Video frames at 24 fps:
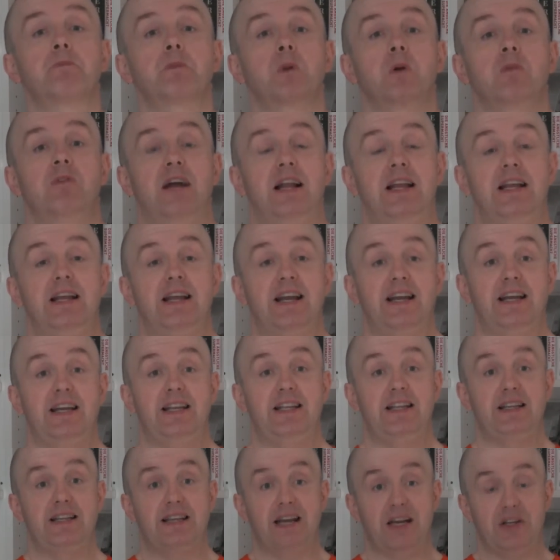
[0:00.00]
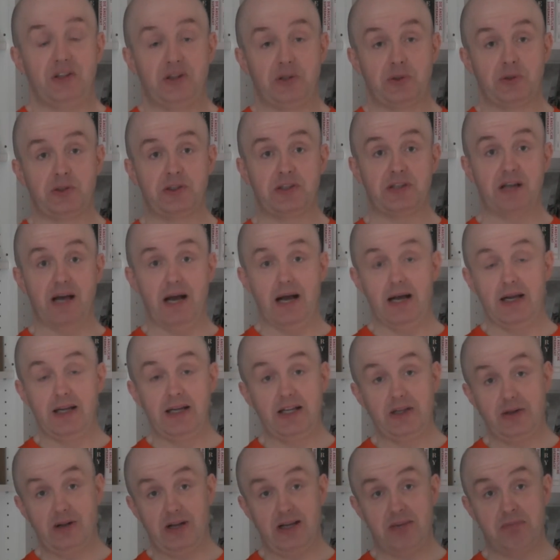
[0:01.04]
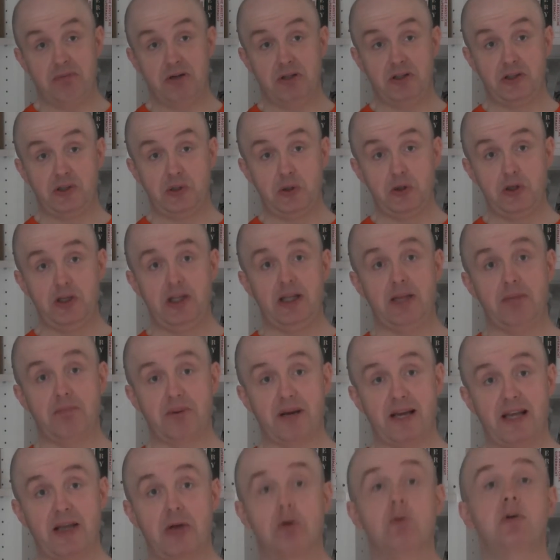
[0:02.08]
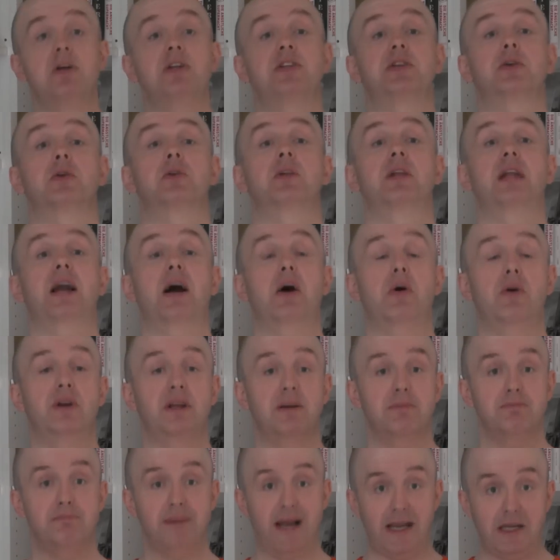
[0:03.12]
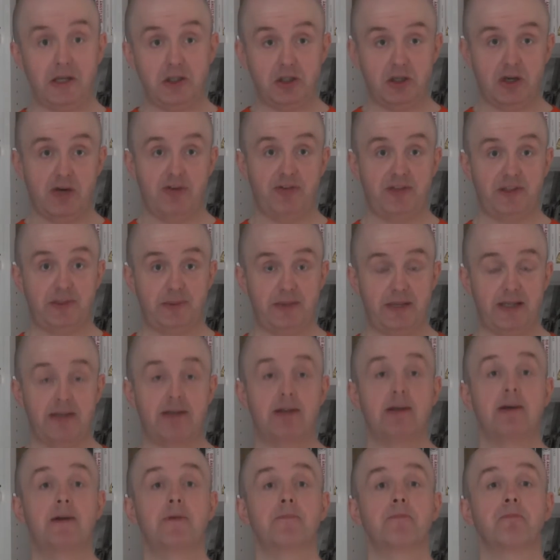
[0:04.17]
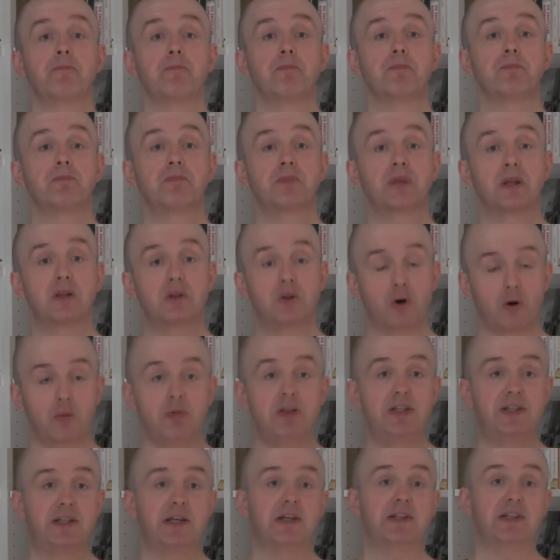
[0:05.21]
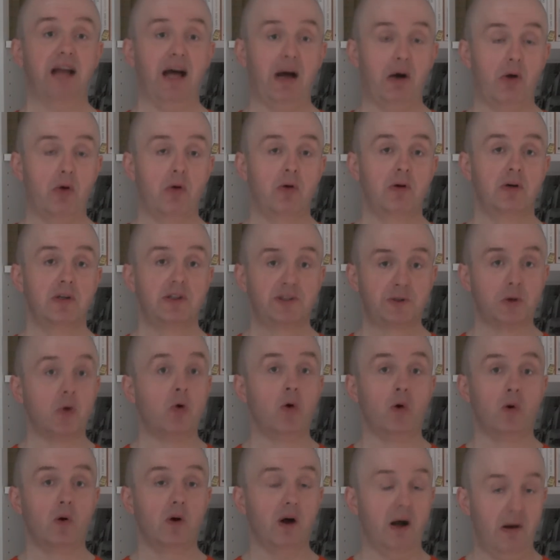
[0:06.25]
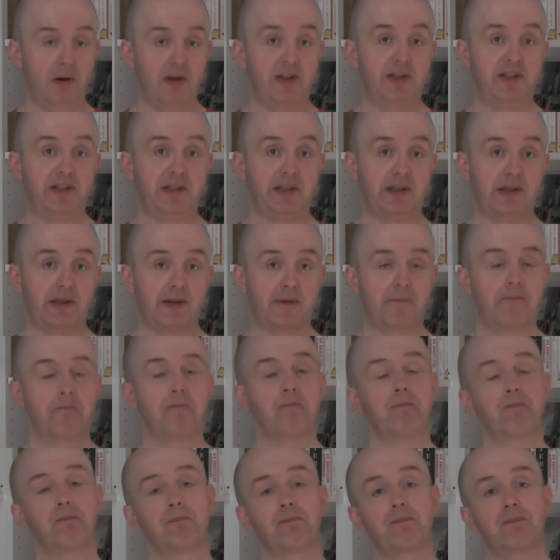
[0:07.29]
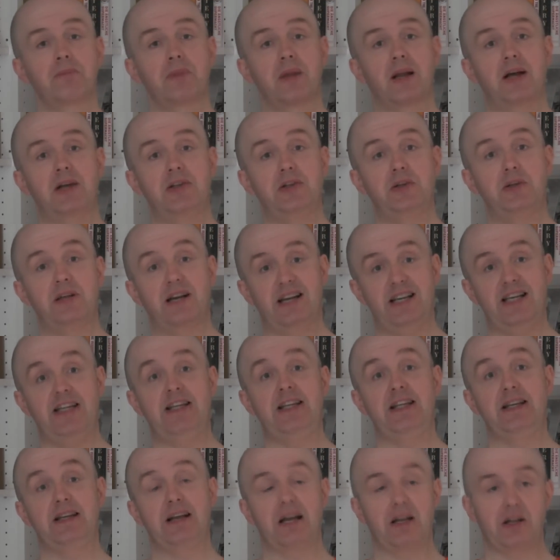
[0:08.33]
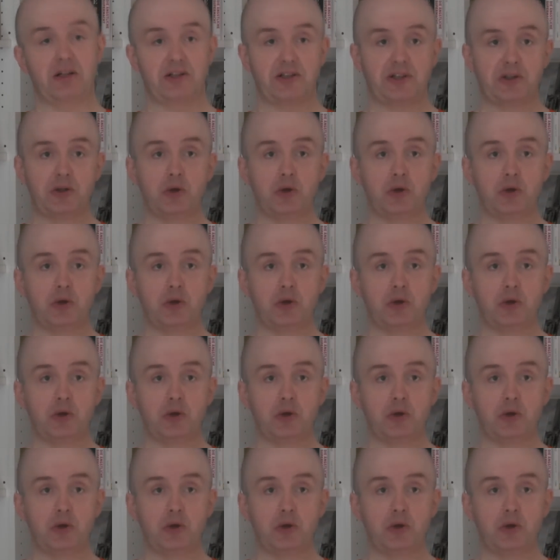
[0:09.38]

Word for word: weil die Gerechtigkeit sozusagen nicht nur eine persönliche Prägung ist, sondern auch ein Gemeinschaftswert. Darum ist das auch so hoch angesiedelt. Also Gerechtigkeit als